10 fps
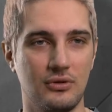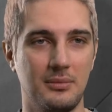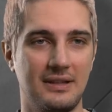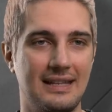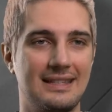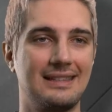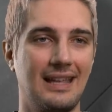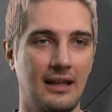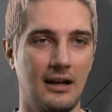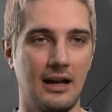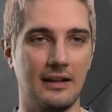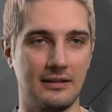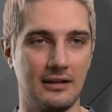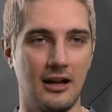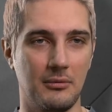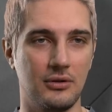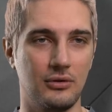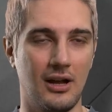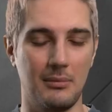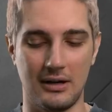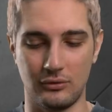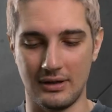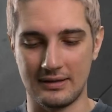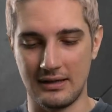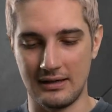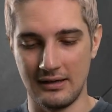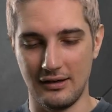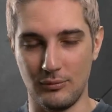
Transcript: burada bir testte hayatını kaybediyor Alberto Ascari.